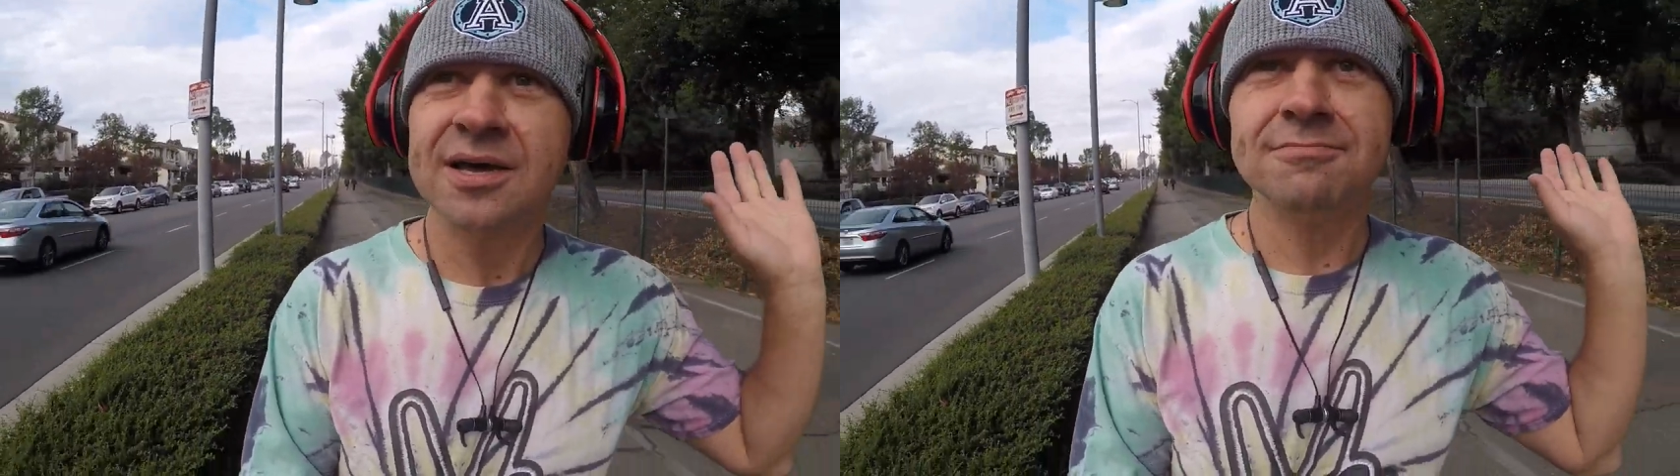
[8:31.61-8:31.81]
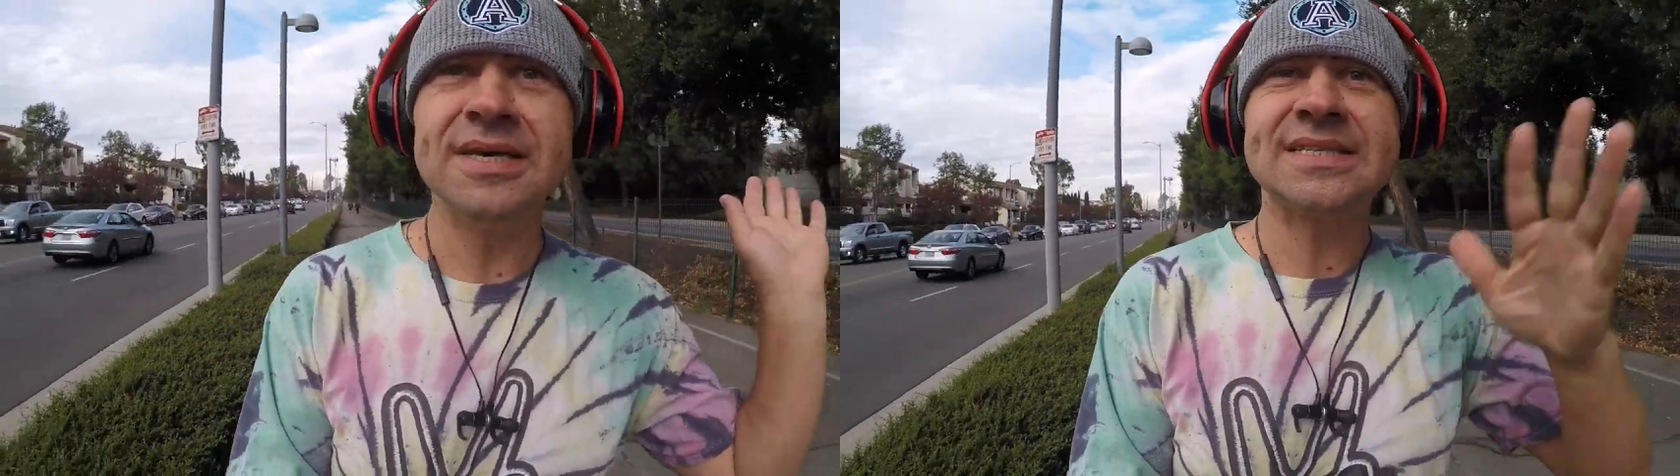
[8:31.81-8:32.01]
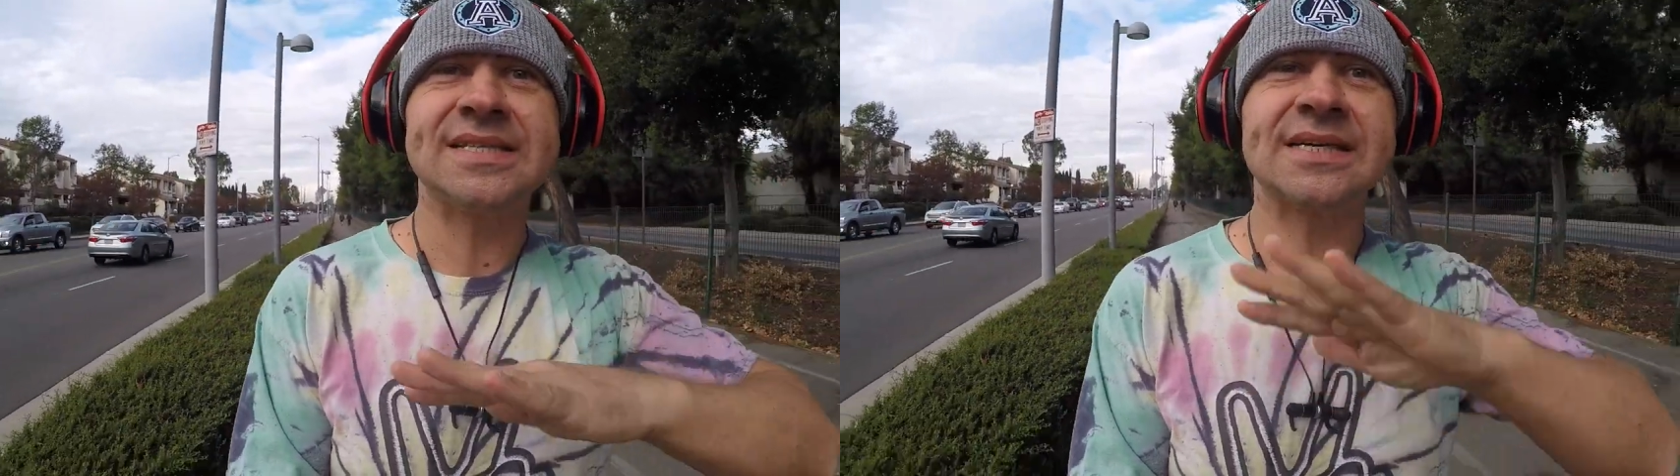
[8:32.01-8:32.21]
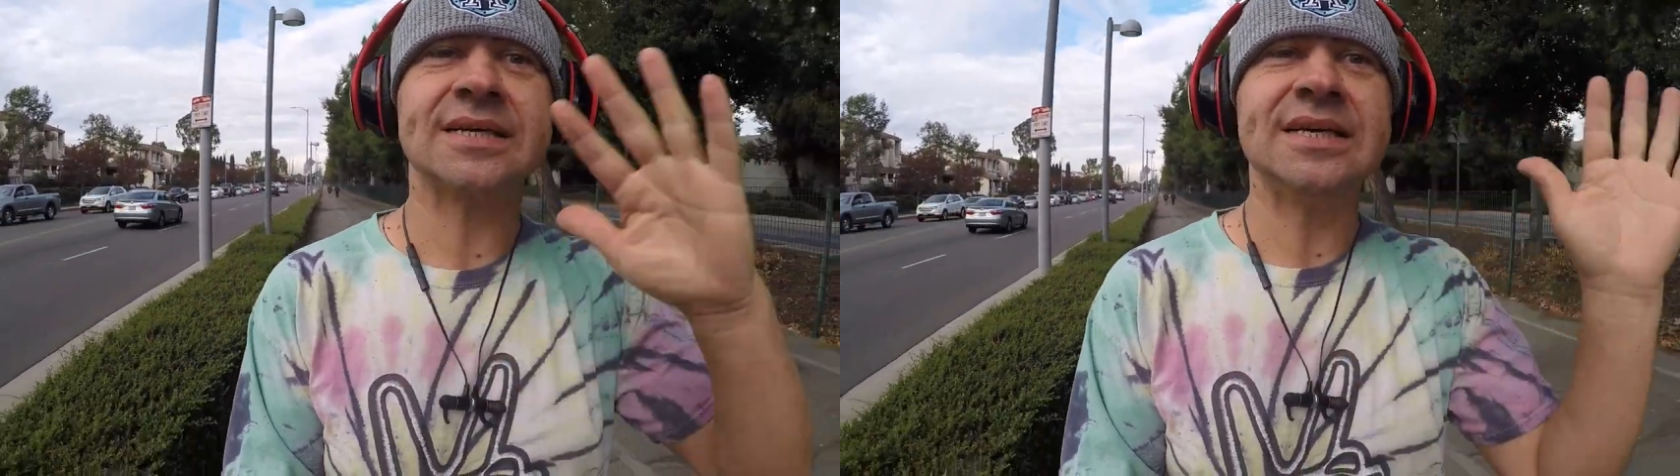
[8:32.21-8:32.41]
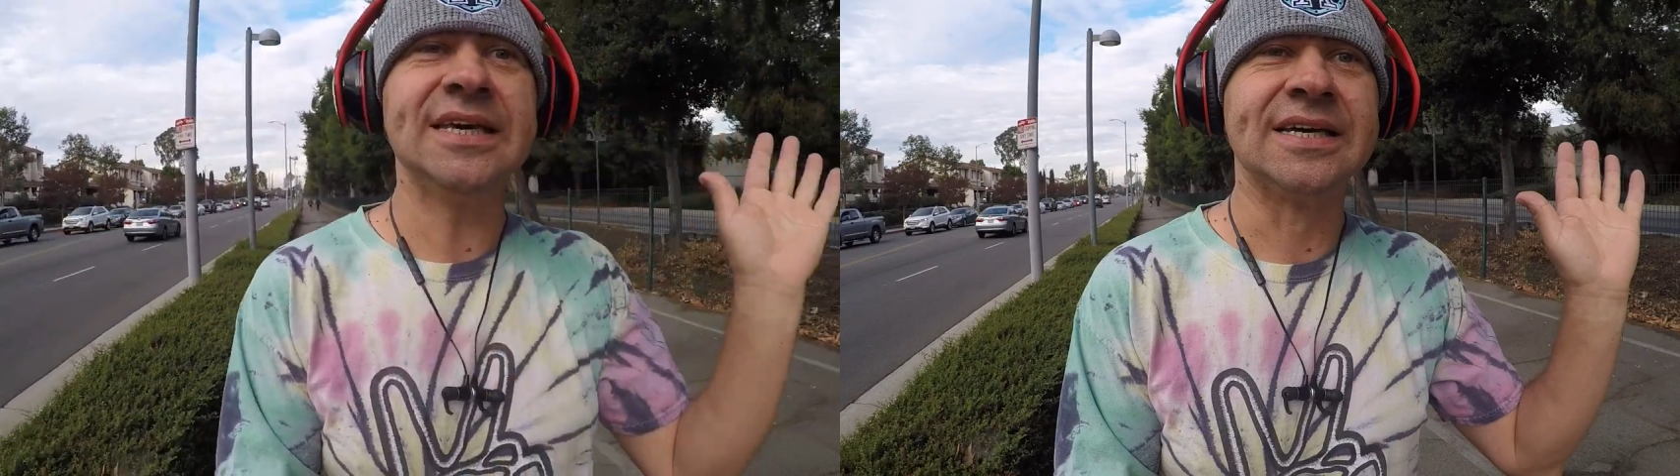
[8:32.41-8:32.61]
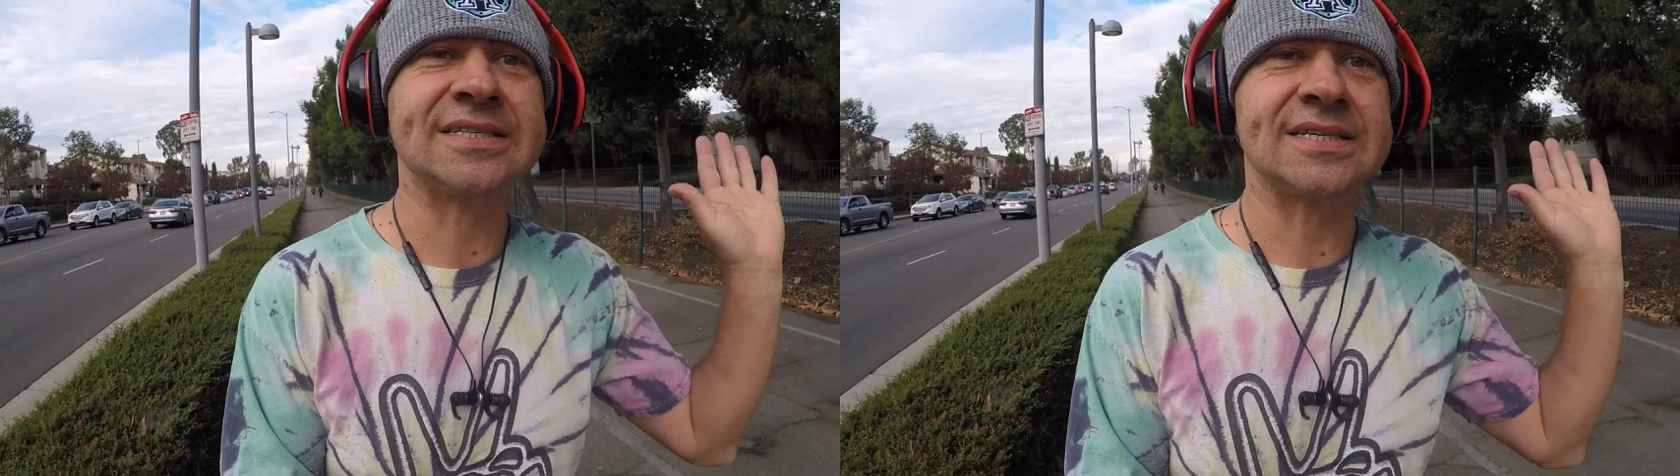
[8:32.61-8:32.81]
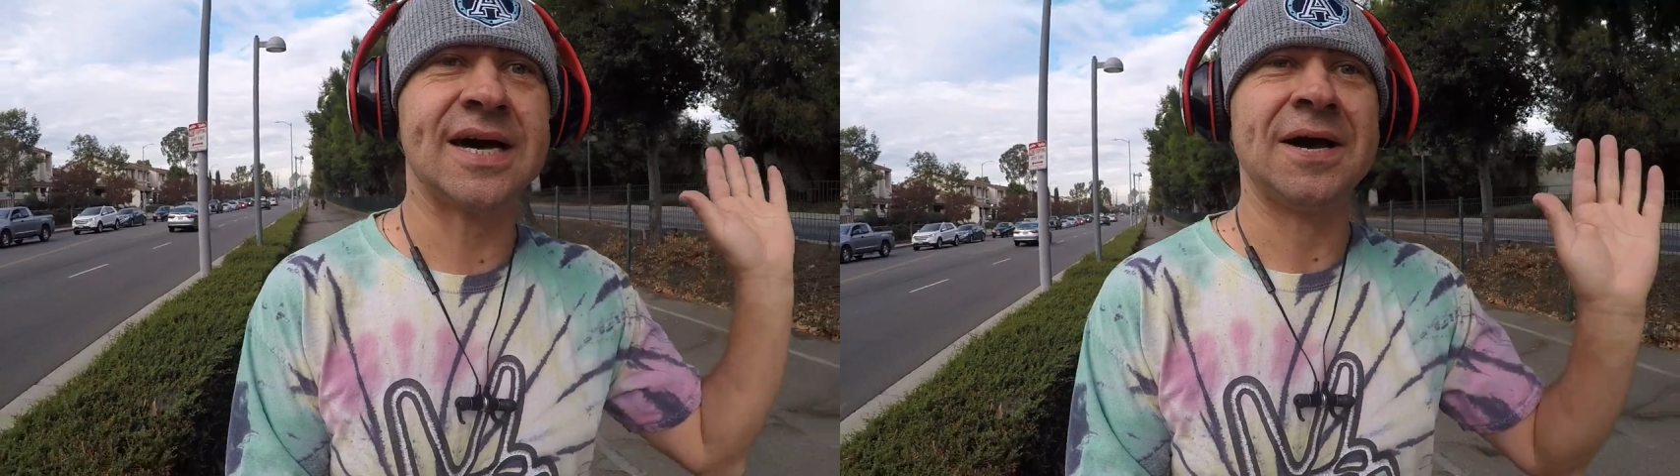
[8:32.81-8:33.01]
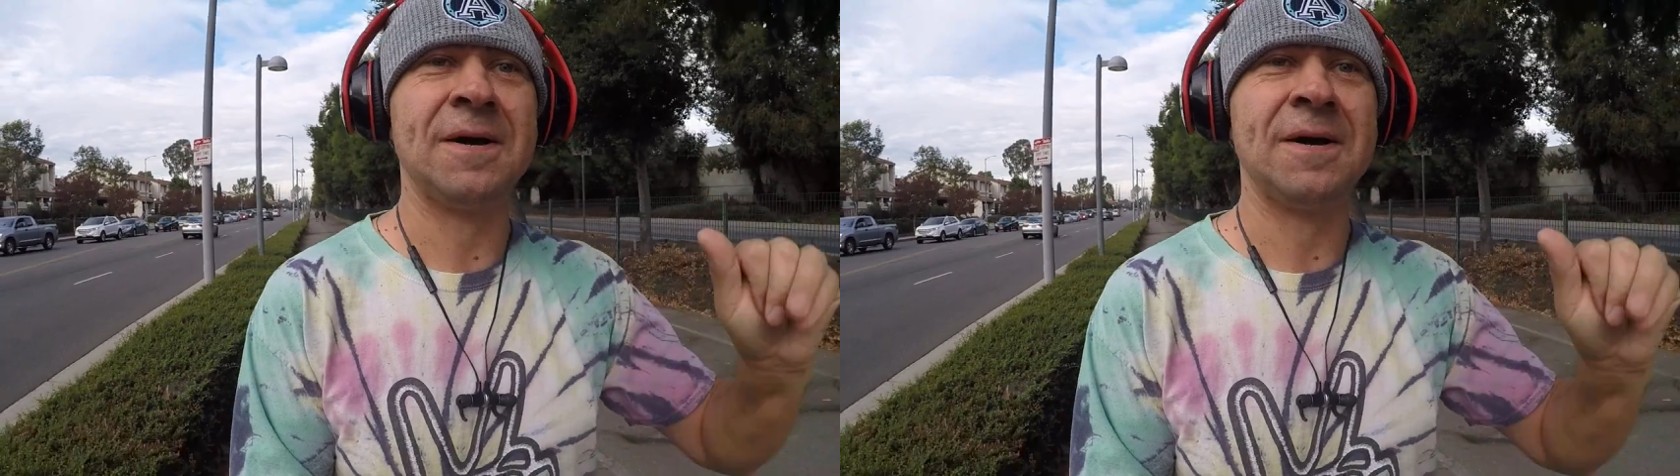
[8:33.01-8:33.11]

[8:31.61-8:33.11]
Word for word: мистер X.